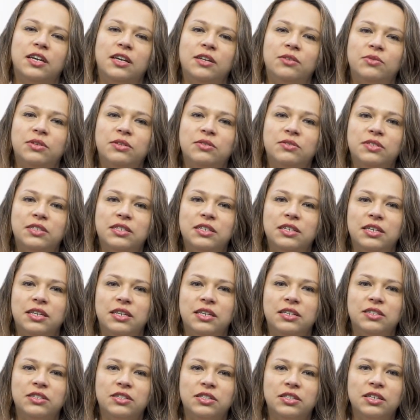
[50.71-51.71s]
Aí no ano
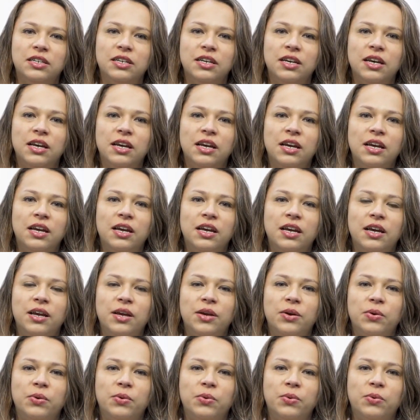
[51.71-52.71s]
seguinte
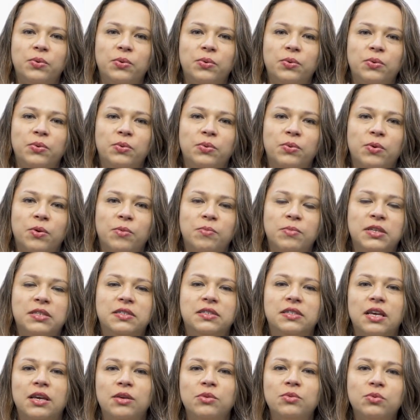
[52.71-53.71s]
eu
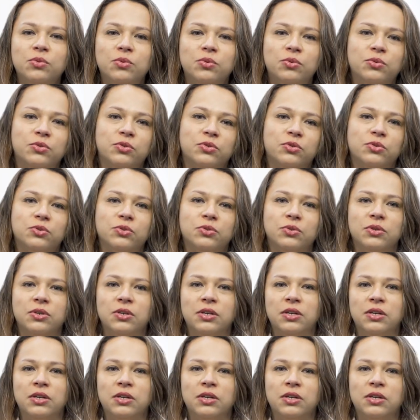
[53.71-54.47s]
comecei o curso.